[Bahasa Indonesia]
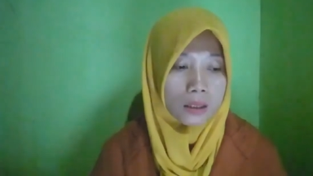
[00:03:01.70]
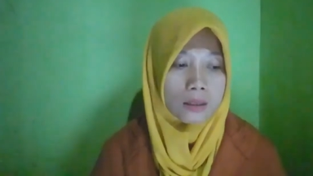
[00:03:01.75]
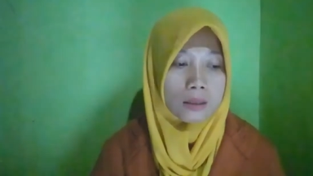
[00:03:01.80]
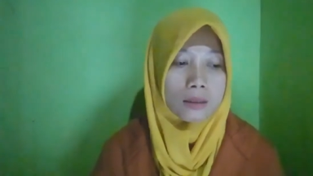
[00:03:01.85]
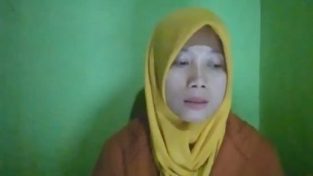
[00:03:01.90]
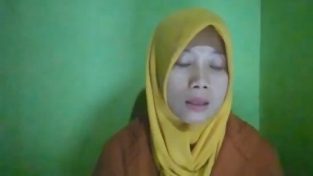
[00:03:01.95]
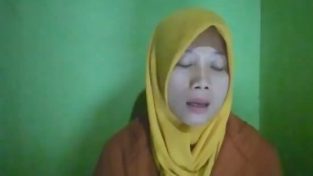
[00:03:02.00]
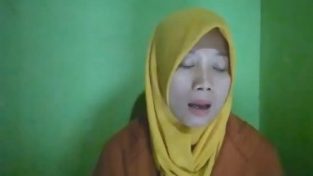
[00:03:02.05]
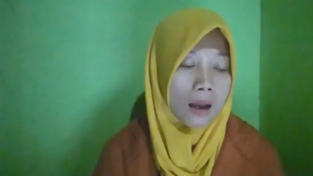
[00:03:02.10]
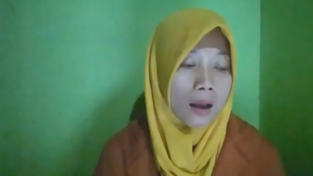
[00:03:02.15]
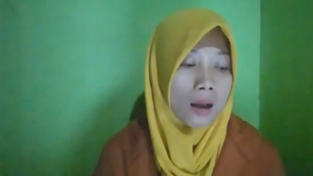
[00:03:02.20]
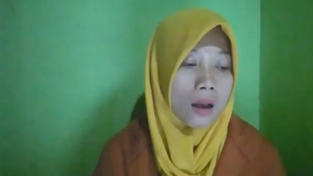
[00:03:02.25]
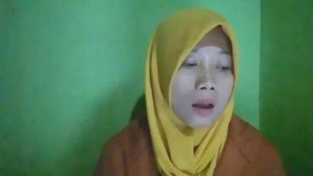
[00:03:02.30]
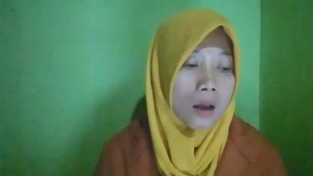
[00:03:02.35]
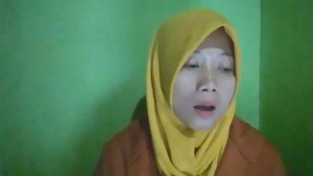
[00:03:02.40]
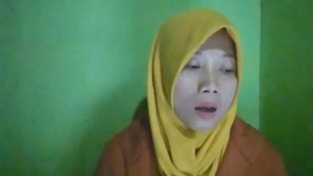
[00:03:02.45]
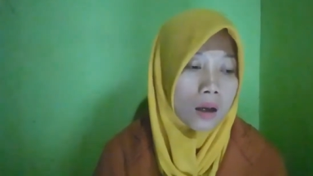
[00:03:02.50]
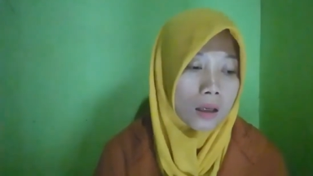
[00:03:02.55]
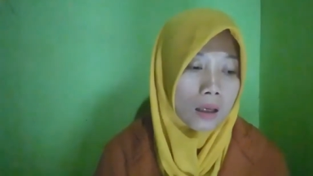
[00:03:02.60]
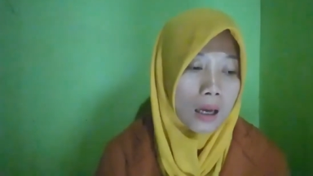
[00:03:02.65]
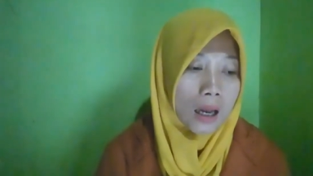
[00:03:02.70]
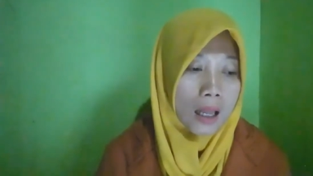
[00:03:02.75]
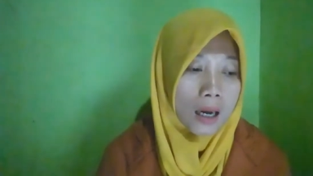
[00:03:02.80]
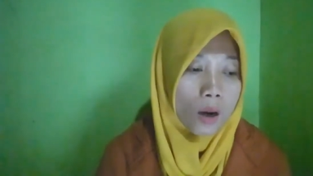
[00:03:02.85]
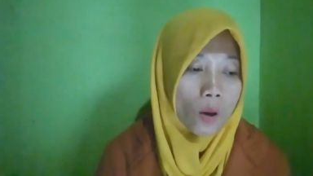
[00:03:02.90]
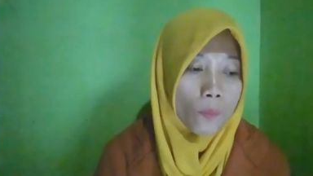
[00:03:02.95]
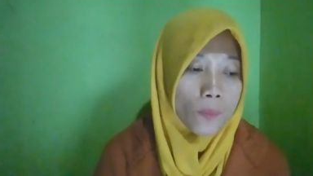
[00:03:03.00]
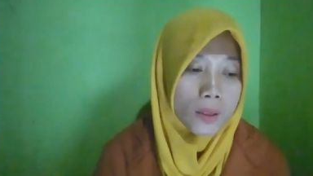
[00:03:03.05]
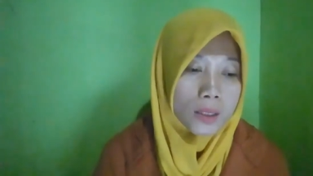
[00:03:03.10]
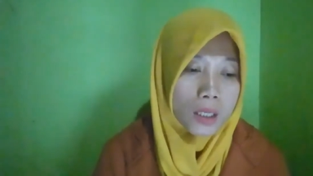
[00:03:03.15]
tidak
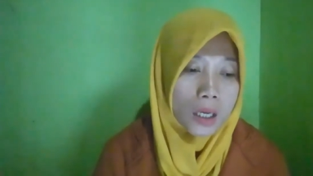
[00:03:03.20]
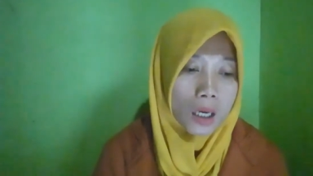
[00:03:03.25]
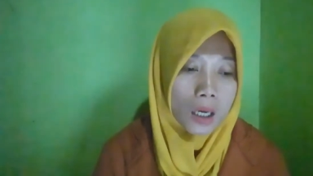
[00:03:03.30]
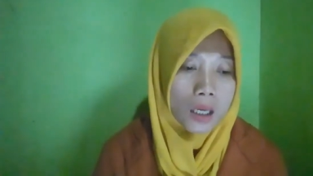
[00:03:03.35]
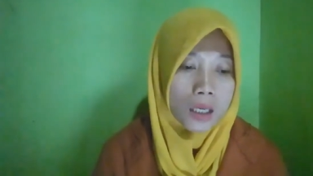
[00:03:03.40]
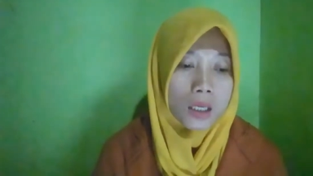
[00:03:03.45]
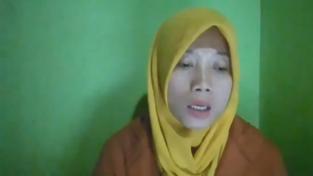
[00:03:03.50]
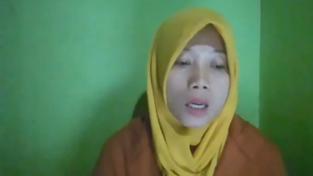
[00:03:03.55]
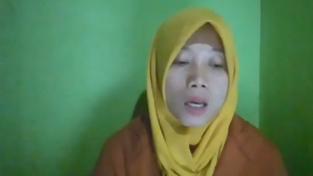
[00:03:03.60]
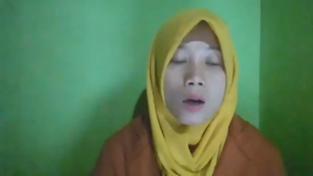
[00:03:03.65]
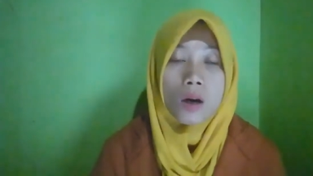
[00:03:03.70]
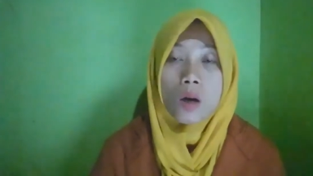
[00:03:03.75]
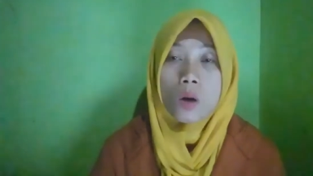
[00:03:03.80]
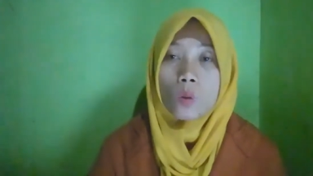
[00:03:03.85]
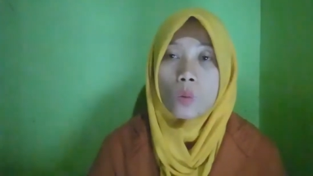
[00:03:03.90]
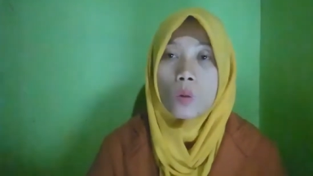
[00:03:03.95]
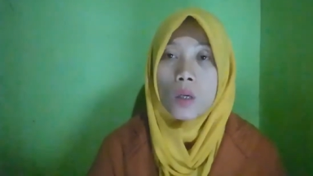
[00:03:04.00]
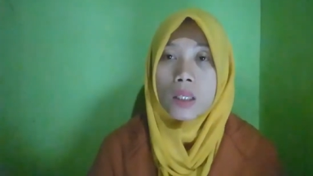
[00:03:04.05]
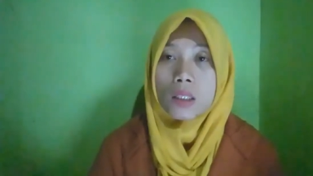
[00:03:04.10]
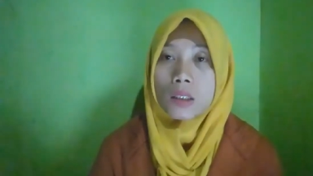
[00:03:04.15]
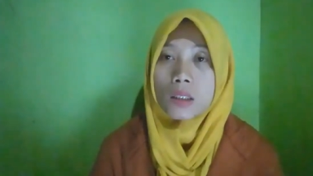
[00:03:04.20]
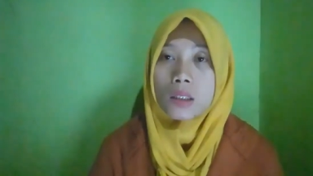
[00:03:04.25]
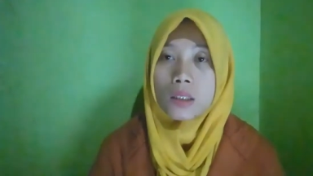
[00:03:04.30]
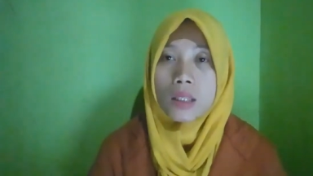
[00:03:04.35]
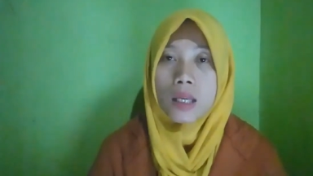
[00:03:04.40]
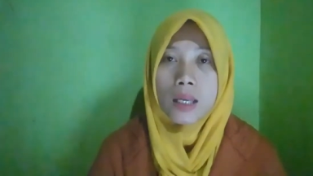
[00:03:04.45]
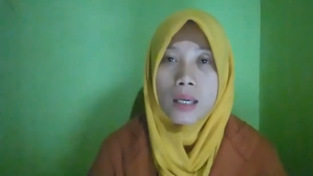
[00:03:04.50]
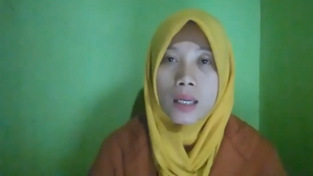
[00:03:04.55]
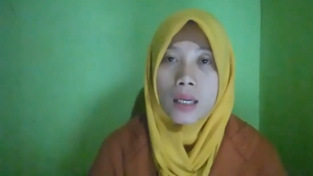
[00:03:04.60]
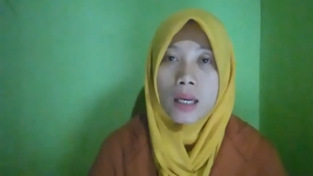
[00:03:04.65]
kalau misalkan
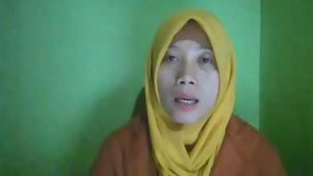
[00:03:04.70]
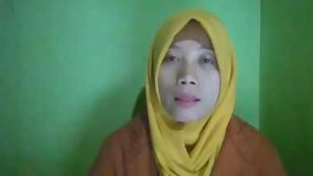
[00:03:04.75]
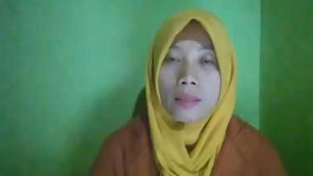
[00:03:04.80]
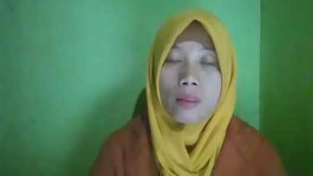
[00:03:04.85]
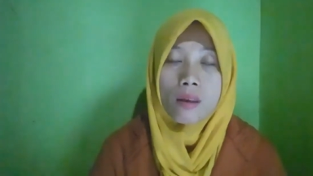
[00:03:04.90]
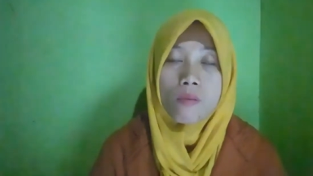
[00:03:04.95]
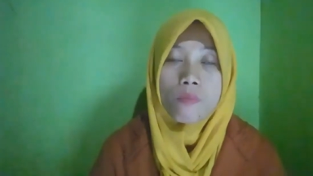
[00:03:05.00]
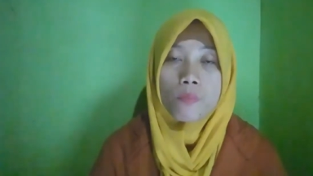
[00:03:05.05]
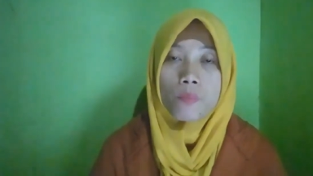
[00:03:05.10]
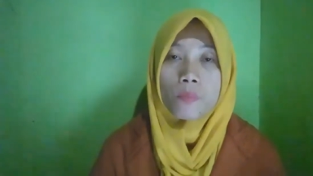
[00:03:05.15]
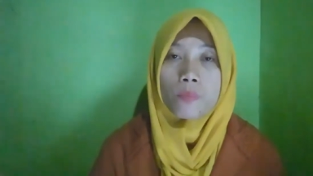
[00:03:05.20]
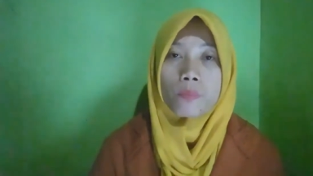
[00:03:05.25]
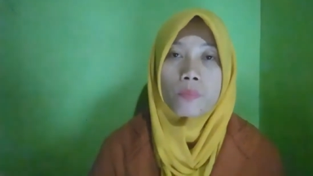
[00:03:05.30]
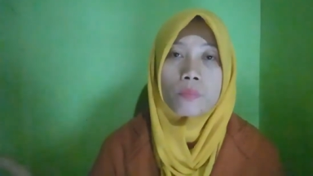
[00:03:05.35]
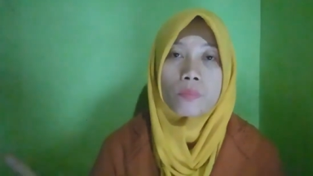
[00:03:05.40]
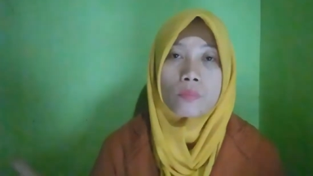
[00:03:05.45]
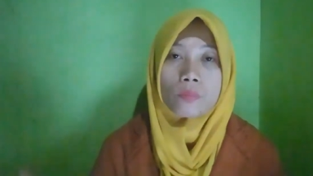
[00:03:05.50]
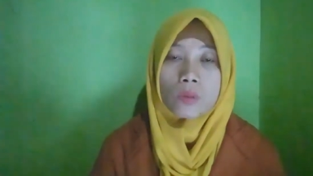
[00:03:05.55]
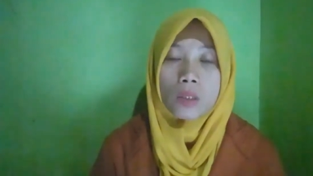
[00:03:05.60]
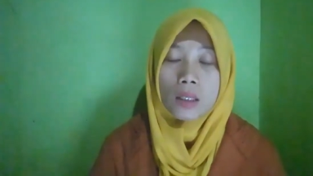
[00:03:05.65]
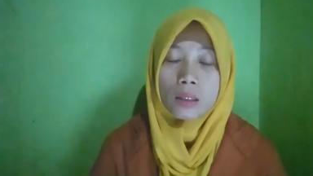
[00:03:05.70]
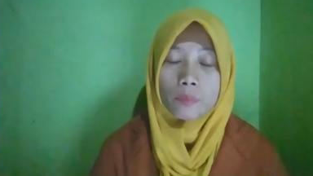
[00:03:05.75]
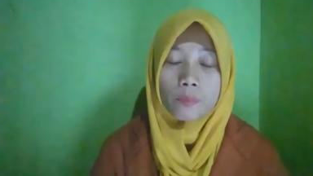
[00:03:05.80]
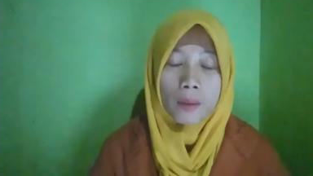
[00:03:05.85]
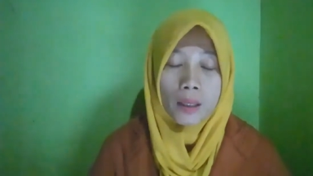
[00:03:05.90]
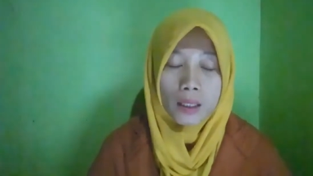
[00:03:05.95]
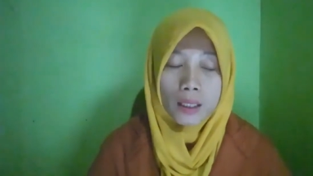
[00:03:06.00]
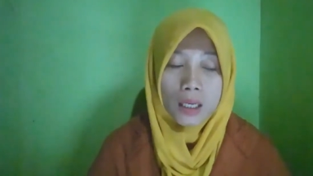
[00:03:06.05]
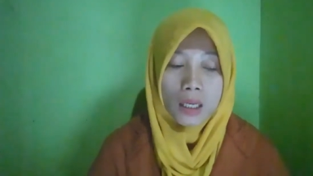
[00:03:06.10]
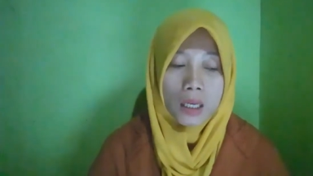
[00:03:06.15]
USG-nya negatif tes
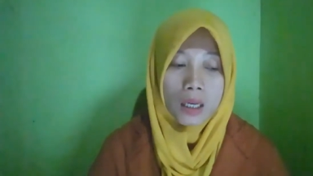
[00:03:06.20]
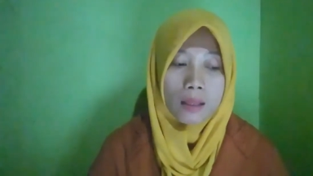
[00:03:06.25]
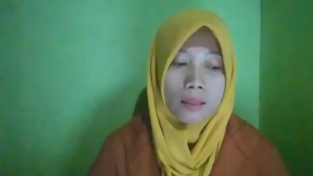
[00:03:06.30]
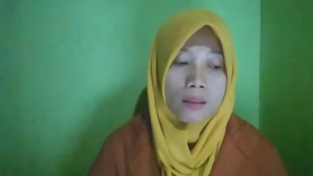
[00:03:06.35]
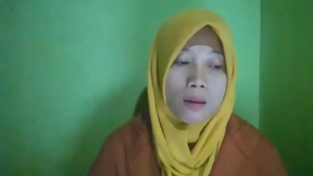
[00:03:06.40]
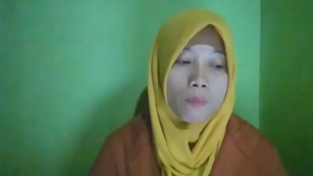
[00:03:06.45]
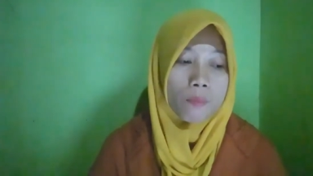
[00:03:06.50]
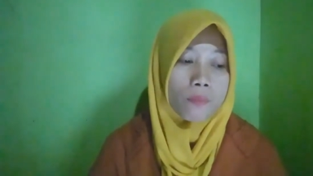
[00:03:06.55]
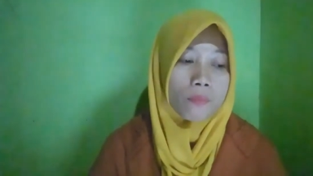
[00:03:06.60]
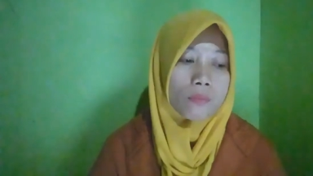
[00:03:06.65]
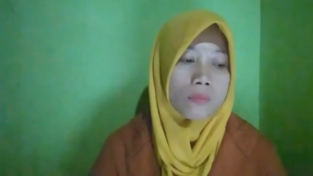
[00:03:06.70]
spek negatif